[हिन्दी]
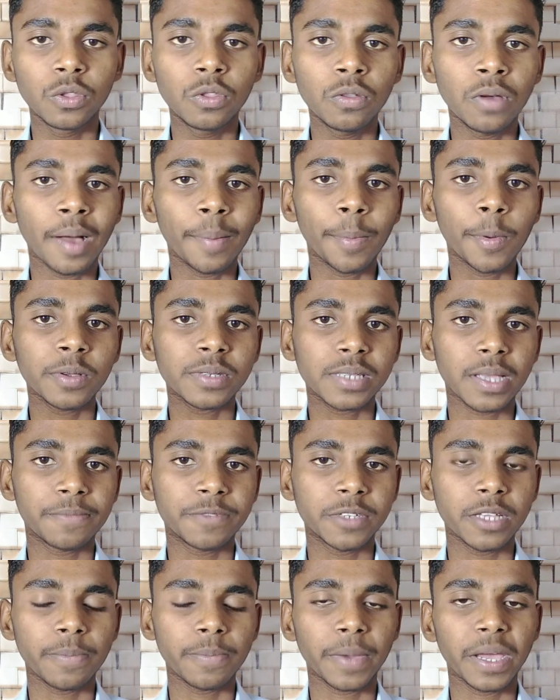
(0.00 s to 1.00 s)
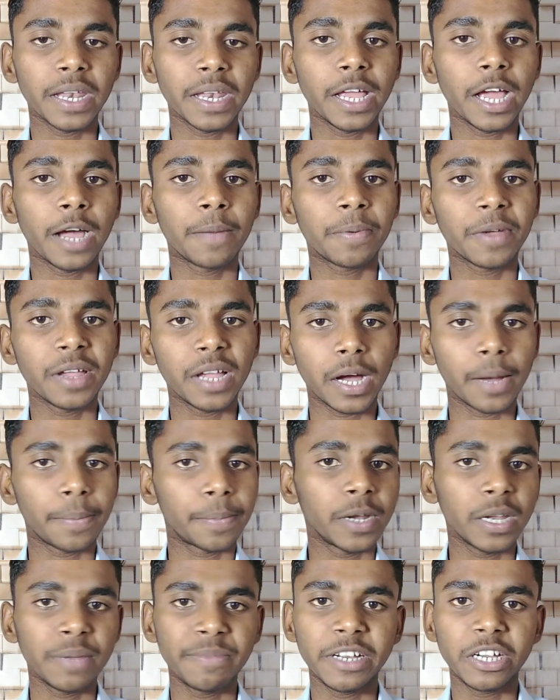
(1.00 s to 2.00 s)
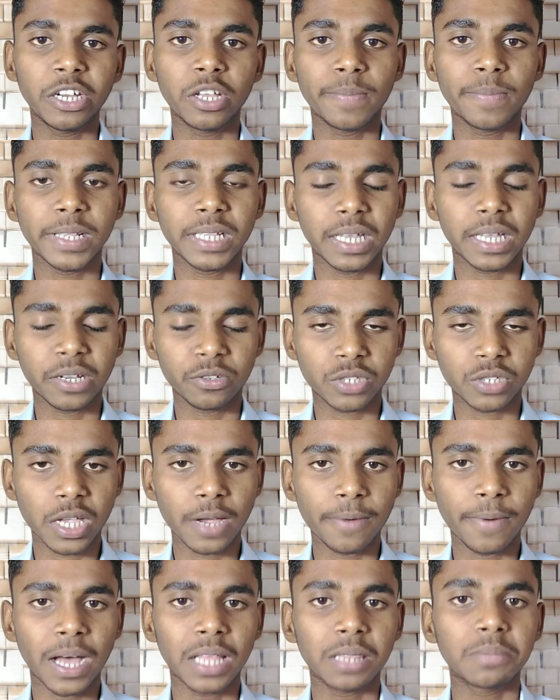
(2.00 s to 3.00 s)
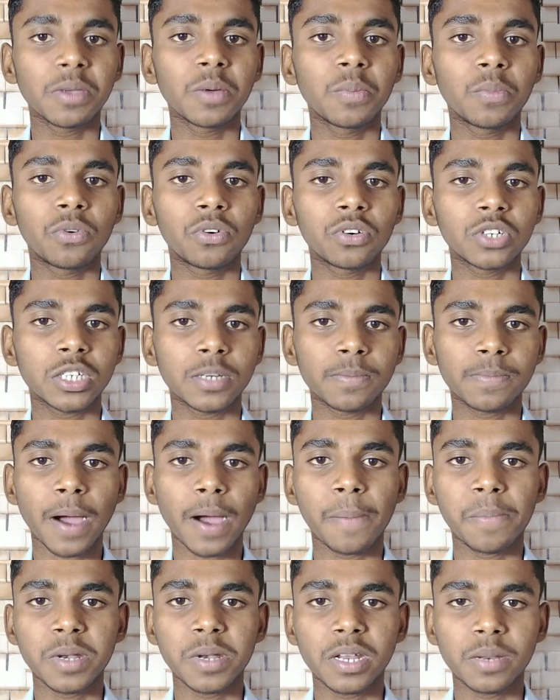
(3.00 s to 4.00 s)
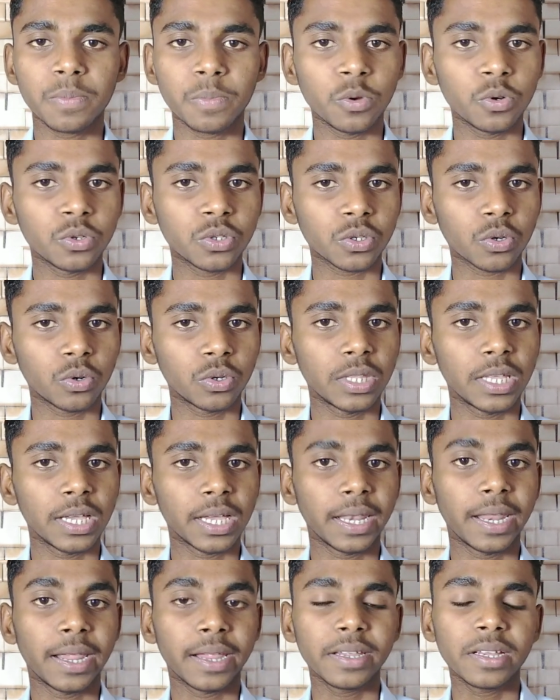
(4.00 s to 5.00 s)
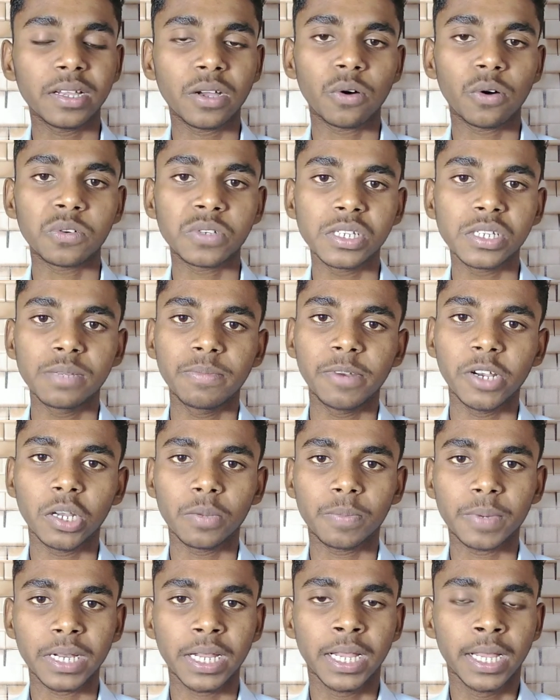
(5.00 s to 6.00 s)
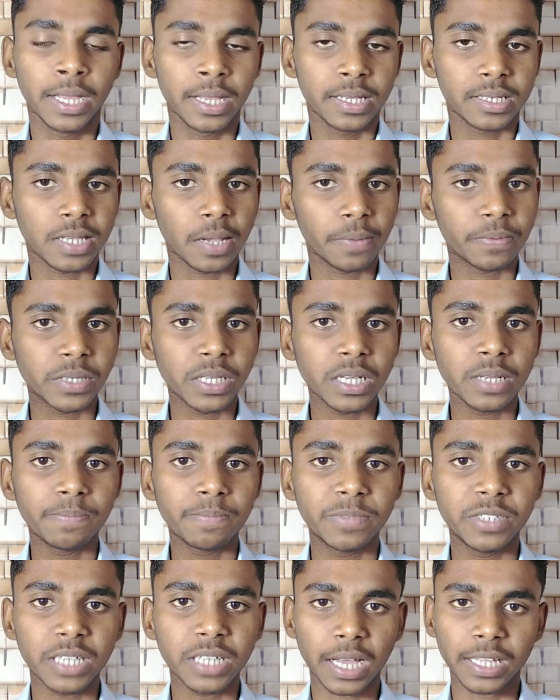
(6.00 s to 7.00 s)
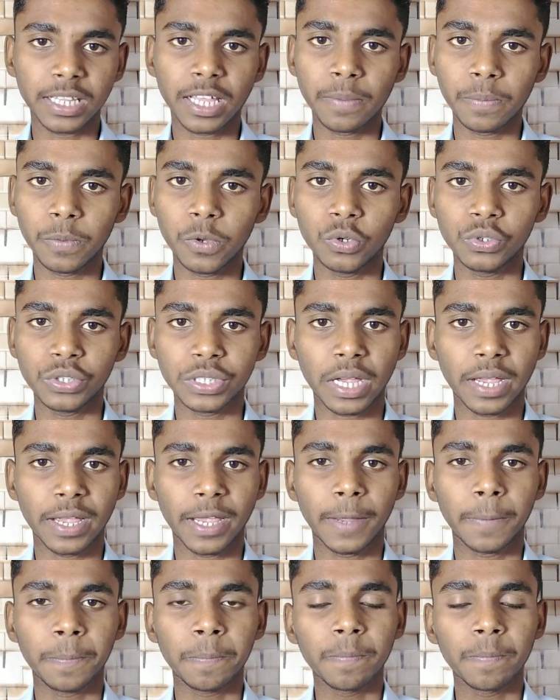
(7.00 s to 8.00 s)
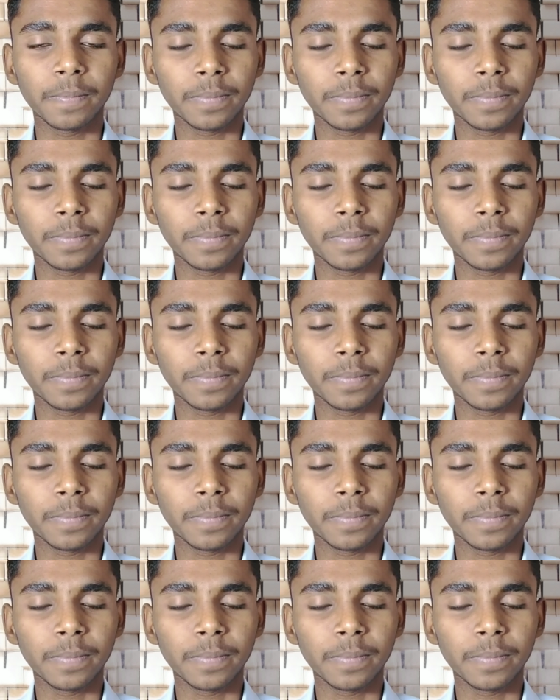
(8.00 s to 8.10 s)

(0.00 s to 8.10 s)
तो आपको सबसे पहले आपकी अपनी वीडियो में जाना उसके बाद में मोस्ट पॉपुलर व्यूज़ को देखना है कि कौन सी वीडियो पर सबसे ज़्यादा व्यूज़ आए हैं